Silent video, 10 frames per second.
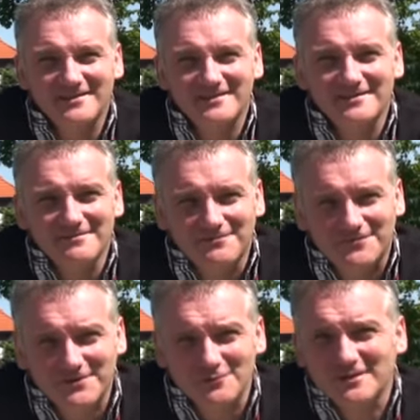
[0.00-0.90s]
i
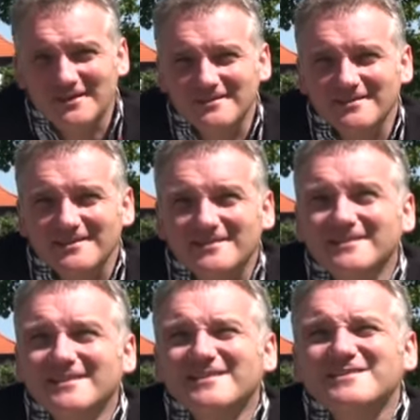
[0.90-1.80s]
fru na rynek.
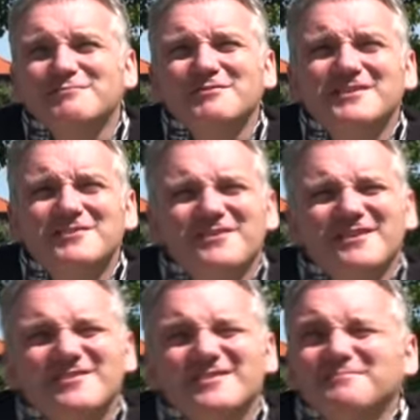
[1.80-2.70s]
Słońce
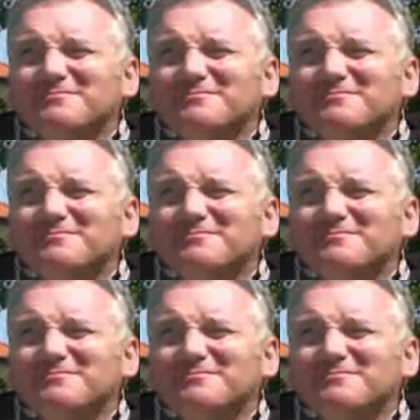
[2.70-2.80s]
świeci,